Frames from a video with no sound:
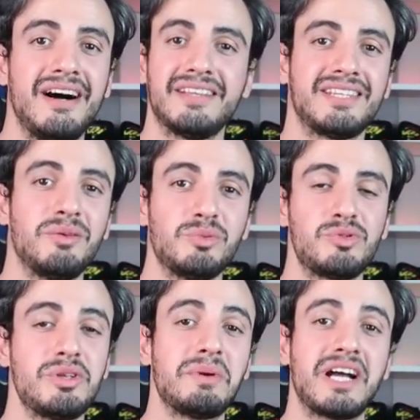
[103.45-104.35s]
Hatta bunun
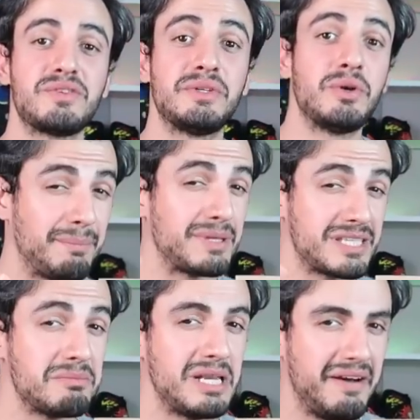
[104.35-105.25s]
üstüne birkaç video
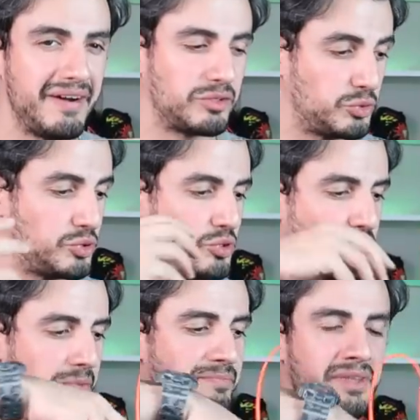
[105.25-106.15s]
yapasım bile var
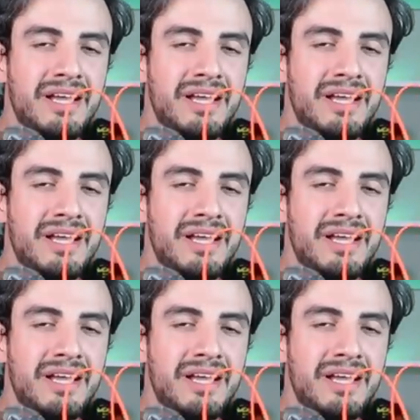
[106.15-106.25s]
düşünüyorum.